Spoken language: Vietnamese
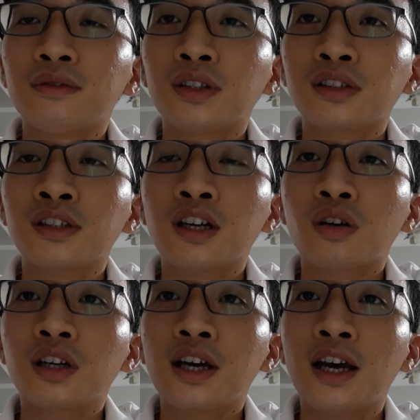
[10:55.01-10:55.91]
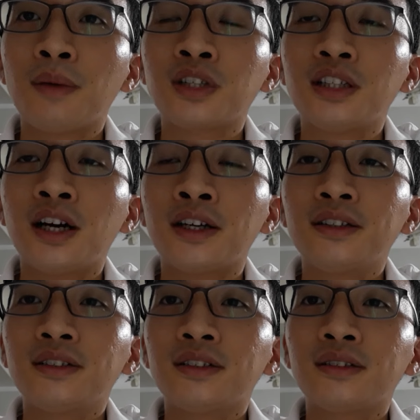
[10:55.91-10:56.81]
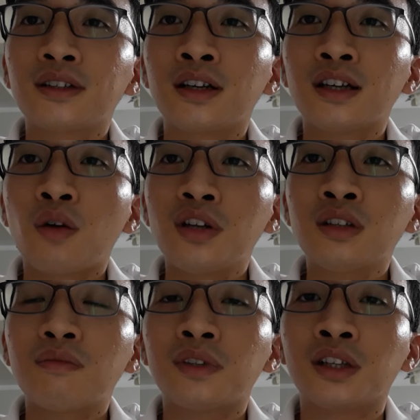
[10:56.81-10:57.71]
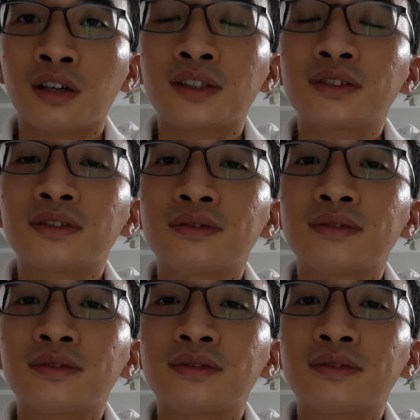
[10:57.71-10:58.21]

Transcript: Và thực sự cái nghề lập trình này người ta quan trọng là thực lực,